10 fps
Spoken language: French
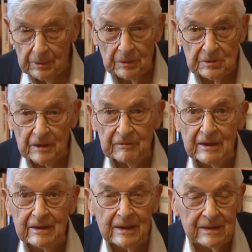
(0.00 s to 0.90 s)
Quand
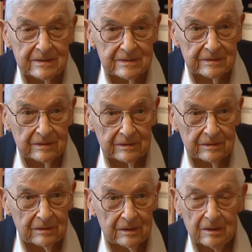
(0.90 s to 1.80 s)
j'avais 15 ans,
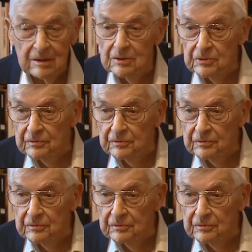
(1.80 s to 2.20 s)
je